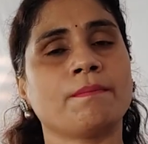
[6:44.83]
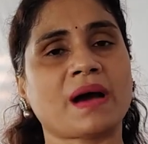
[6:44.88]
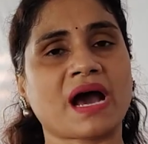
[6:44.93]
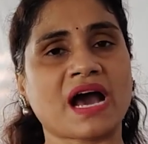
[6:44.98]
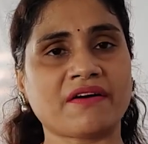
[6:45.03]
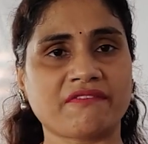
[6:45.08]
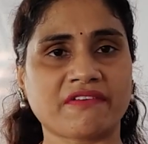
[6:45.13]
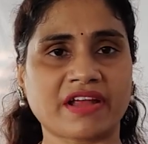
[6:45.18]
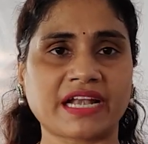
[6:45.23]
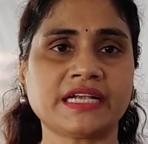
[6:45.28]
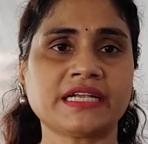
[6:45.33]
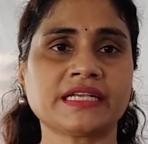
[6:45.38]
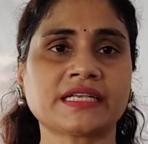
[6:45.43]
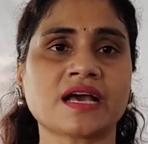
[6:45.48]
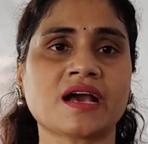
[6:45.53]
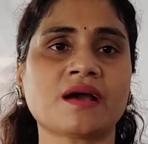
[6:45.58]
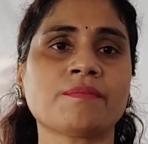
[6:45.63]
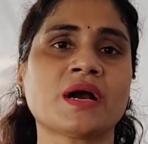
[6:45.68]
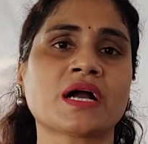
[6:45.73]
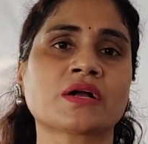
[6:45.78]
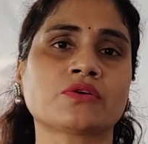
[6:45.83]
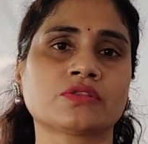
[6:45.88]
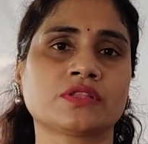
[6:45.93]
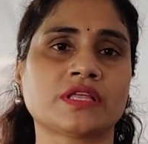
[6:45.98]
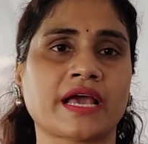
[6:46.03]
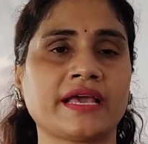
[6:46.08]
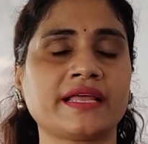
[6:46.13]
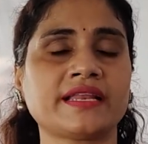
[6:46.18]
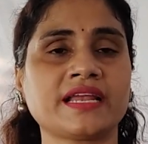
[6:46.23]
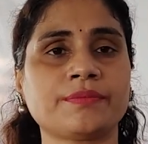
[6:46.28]
మా వెంట మాకు
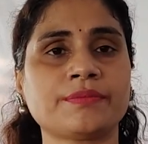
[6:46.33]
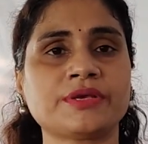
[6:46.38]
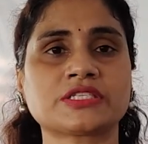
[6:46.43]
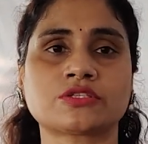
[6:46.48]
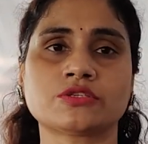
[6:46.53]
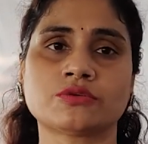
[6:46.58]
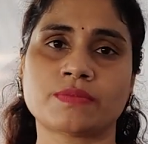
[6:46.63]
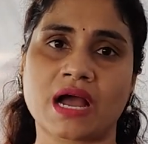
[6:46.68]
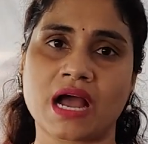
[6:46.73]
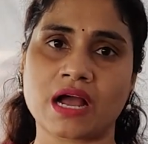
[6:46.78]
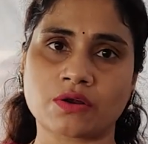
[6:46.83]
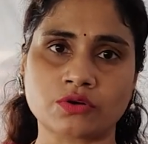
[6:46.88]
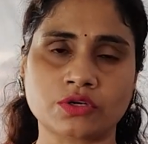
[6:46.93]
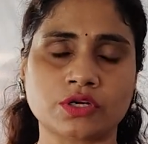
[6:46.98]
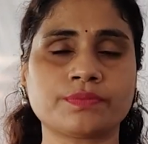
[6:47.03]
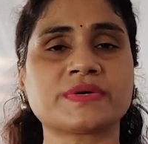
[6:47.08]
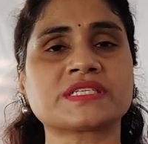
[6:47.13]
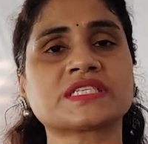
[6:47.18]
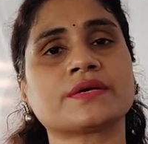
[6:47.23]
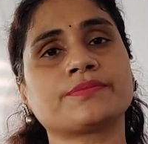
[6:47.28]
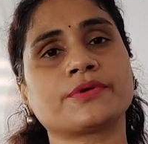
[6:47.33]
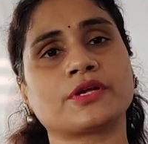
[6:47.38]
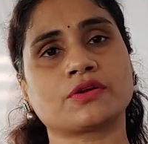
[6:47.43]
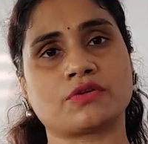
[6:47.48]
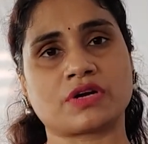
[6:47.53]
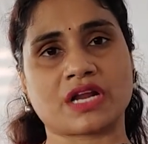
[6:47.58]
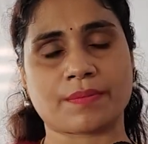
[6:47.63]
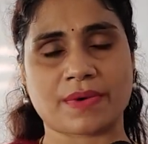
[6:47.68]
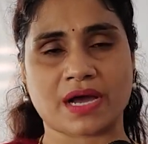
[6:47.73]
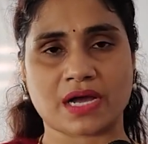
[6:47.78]
ధైర్యం ఇస్తూ మా కుటుంబ సభ్యులు
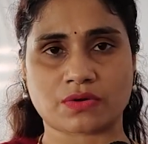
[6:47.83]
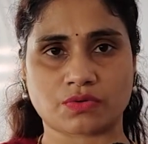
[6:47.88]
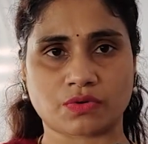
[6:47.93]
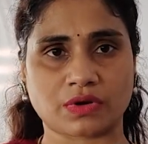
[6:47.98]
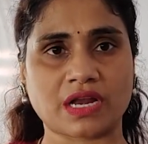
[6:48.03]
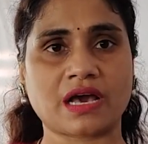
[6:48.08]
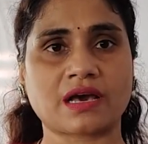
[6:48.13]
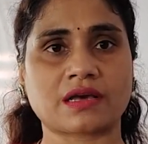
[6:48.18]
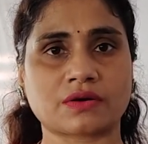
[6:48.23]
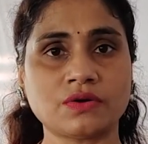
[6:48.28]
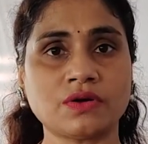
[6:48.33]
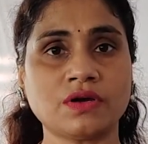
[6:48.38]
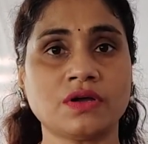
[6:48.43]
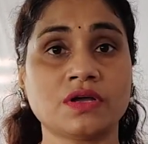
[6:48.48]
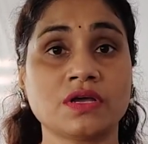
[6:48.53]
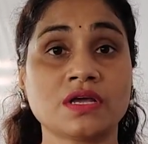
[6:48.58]
కూడా మాకున్నారు